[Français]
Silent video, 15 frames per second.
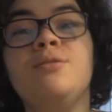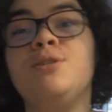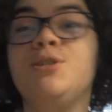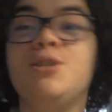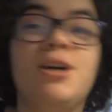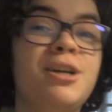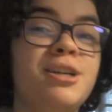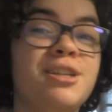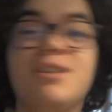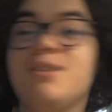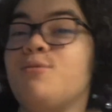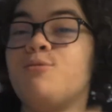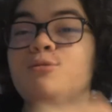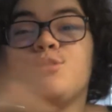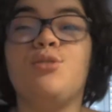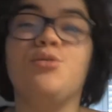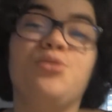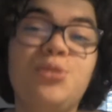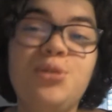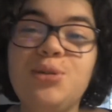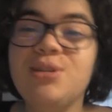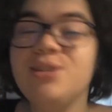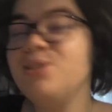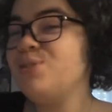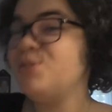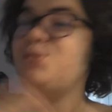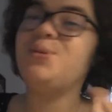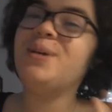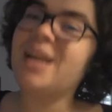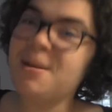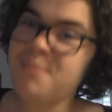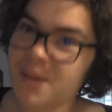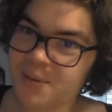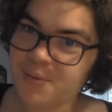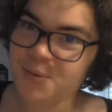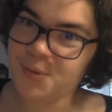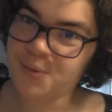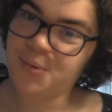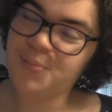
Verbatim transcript: jeune, on s'en fout, tu es la bienvenue.